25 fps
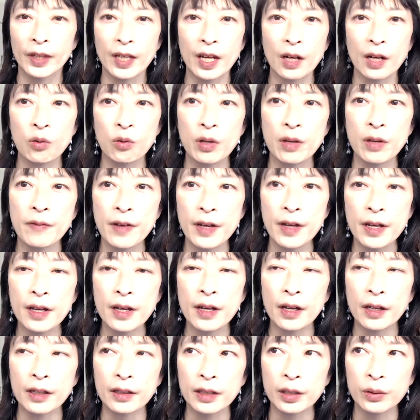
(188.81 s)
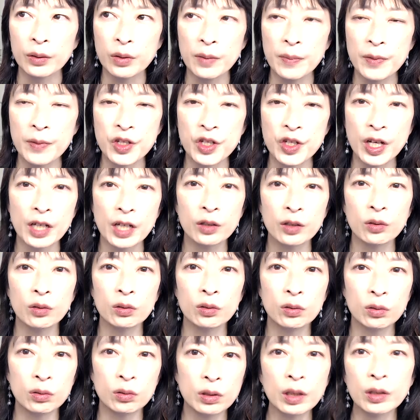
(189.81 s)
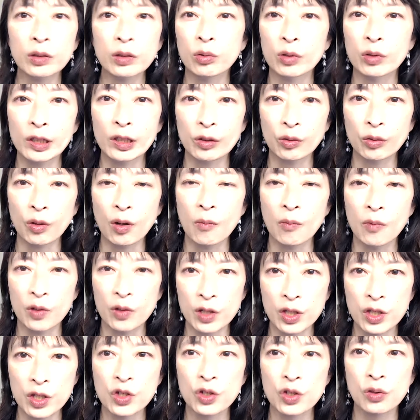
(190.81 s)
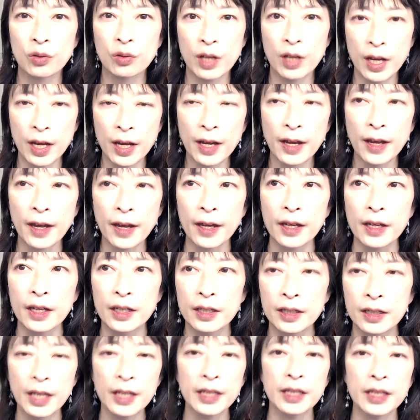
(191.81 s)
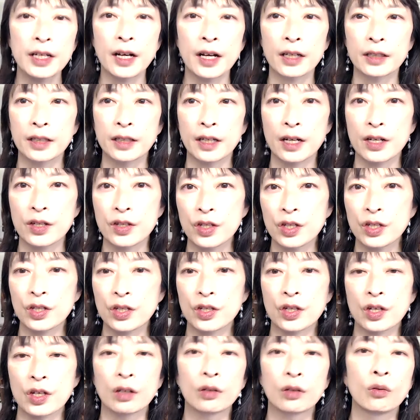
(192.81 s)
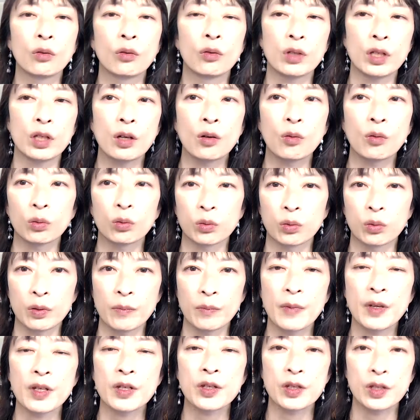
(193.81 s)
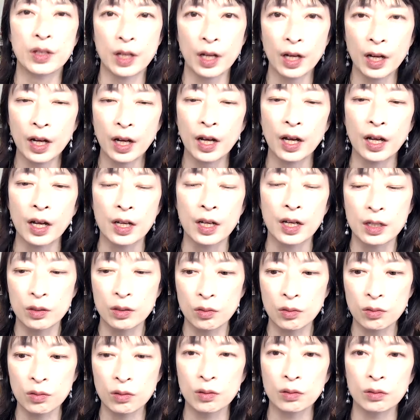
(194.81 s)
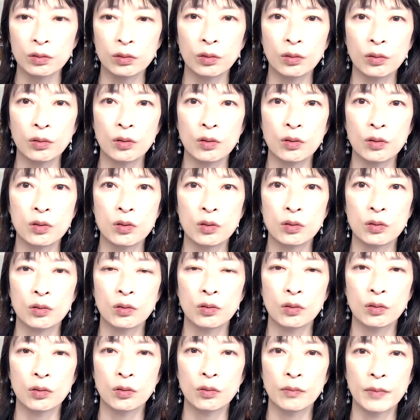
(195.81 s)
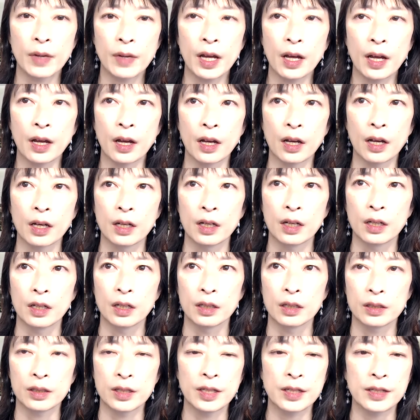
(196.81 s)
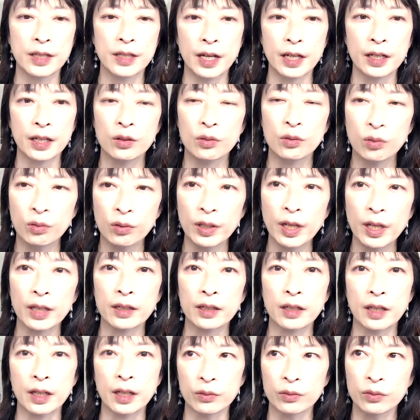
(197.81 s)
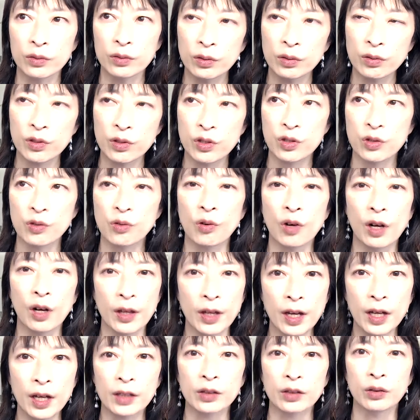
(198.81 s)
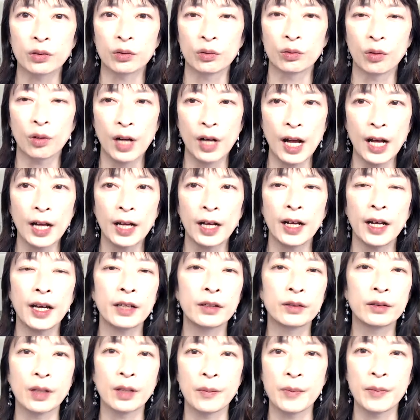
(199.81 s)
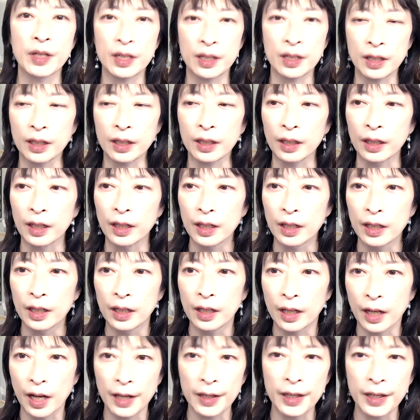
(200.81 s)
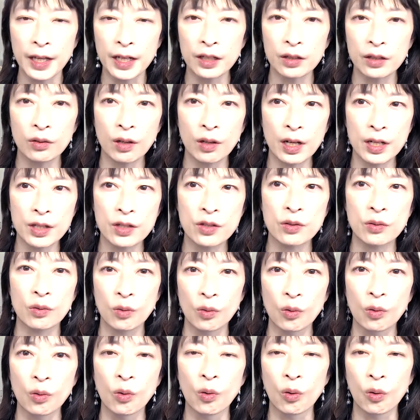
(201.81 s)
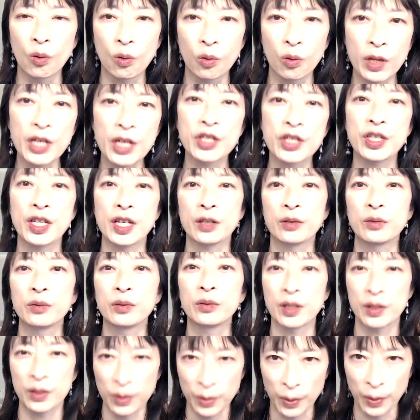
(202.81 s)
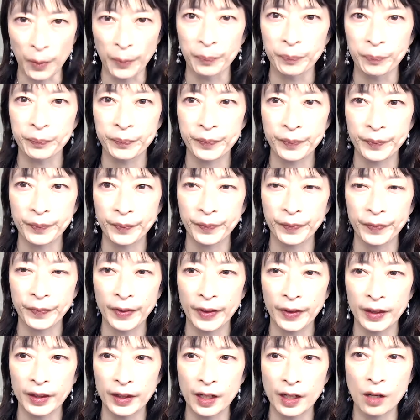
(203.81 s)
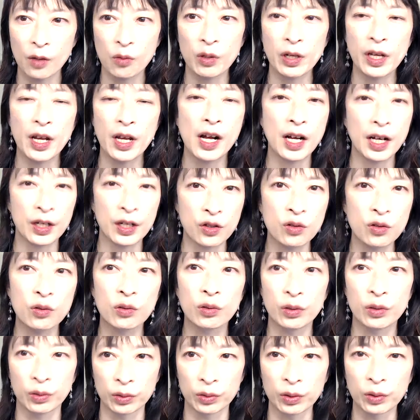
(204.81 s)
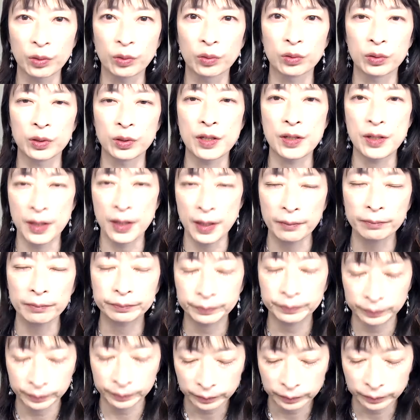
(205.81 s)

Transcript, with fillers: で、これは、例えば資格を取った時とかも一緒で、何か新しい資格を1個取りました。そうすると、その、まあ、実際にどうやって運用しようかなっていうのを考えるために、かなりの数をこなしていくんですよ。だからこれが活動量っていうことですね。